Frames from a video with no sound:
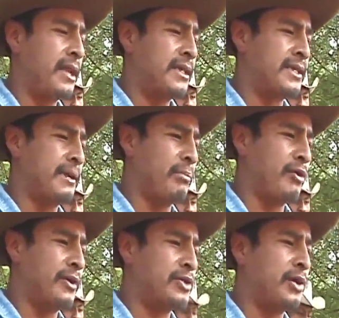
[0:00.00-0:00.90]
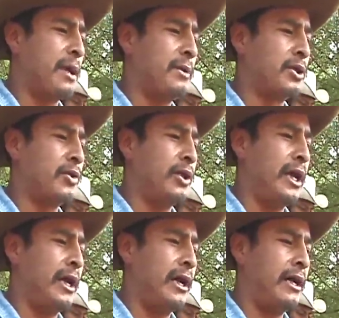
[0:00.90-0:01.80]
Sé profesora
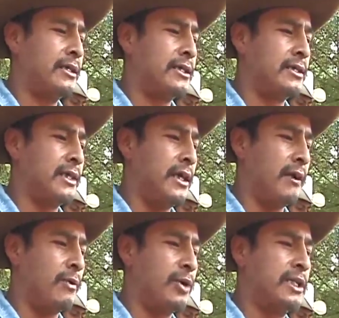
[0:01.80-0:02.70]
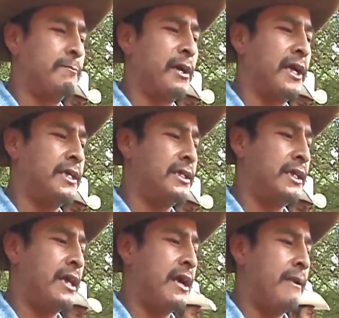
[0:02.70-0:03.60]
Victoria Cecilia Flores Pérez,
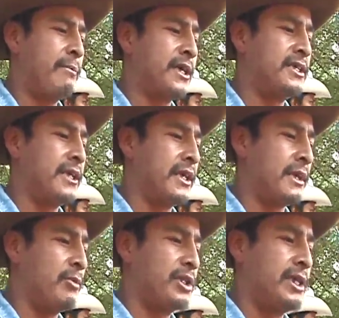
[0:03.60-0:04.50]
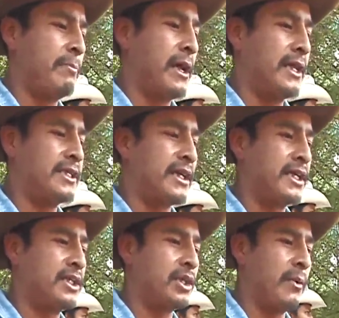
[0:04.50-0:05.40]
presidenta municipal de San
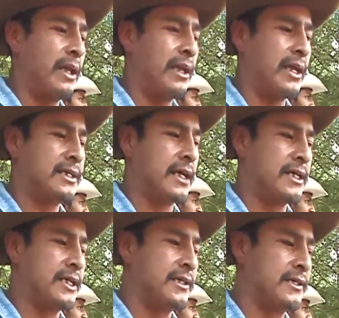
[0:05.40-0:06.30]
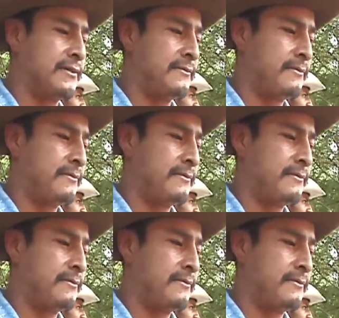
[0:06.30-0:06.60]
Cristóbal de las Casas.